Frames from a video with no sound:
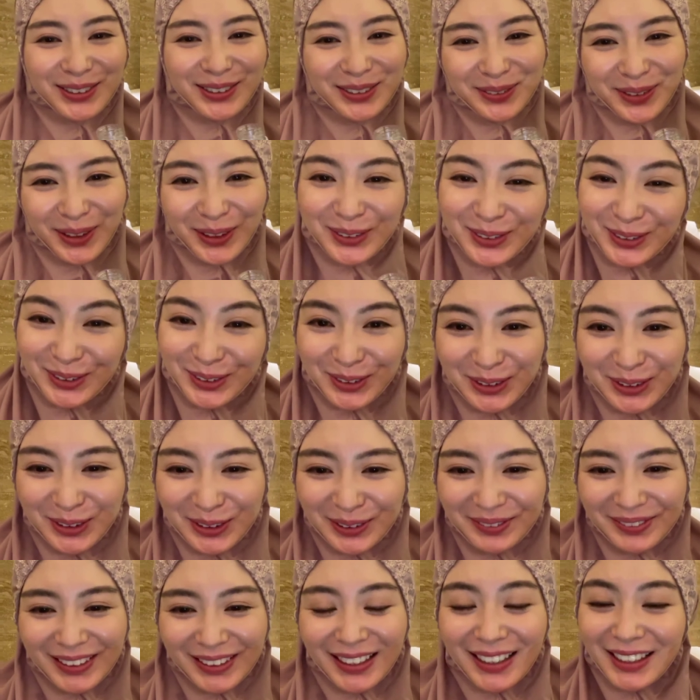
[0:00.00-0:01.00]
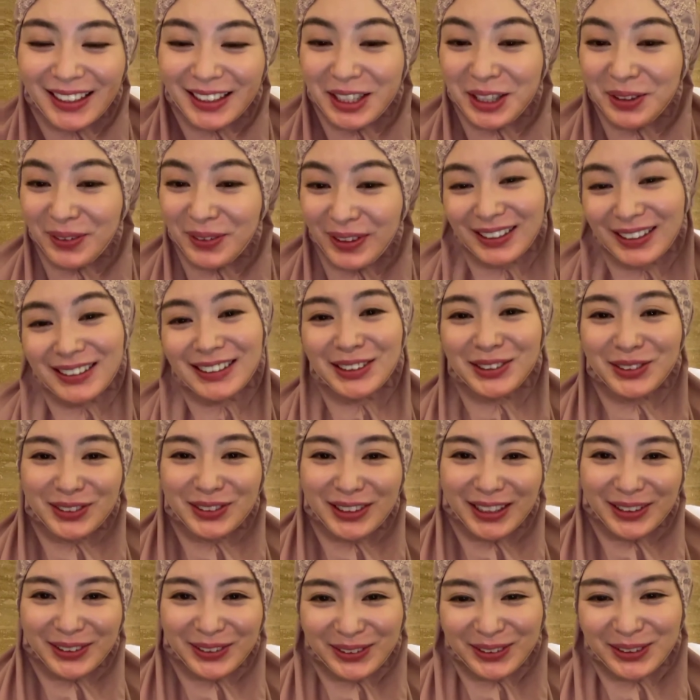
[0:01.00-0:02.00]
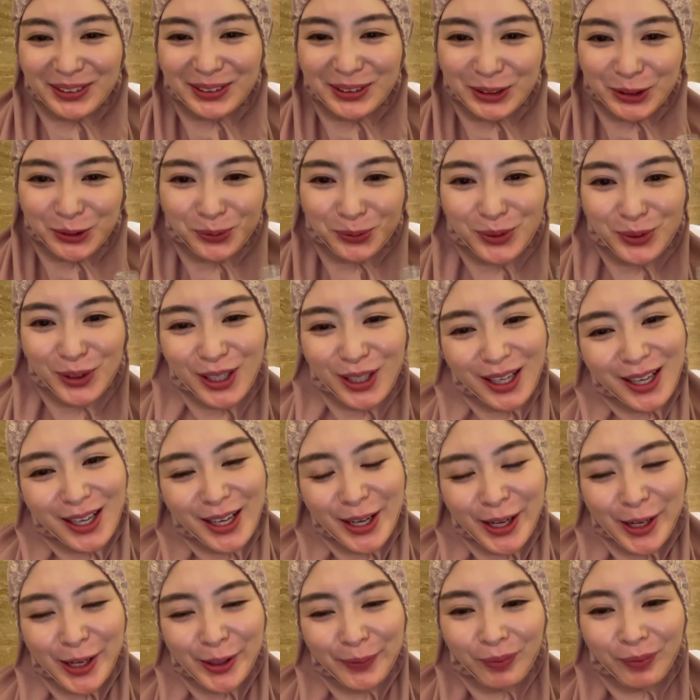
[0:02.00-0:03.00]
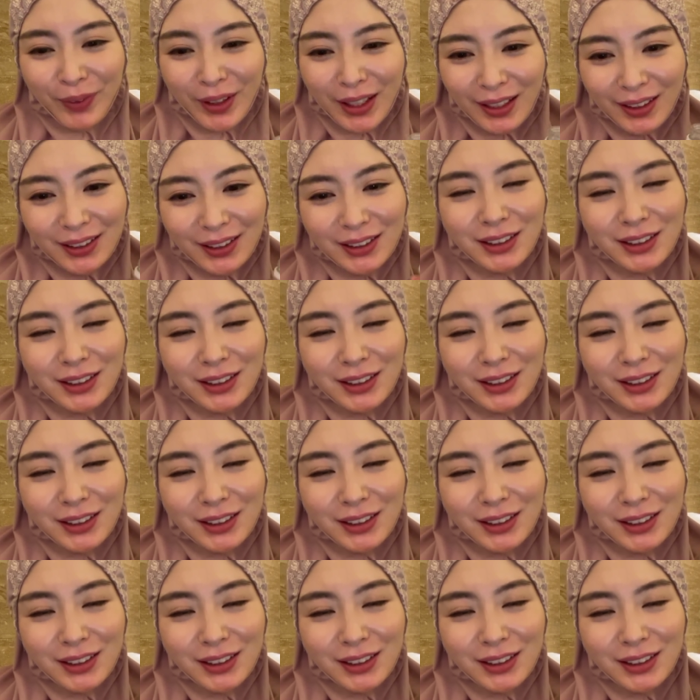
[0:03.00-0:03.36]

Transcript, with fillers: Jadi aku mau tutup. Terima kasih udah nonton semua.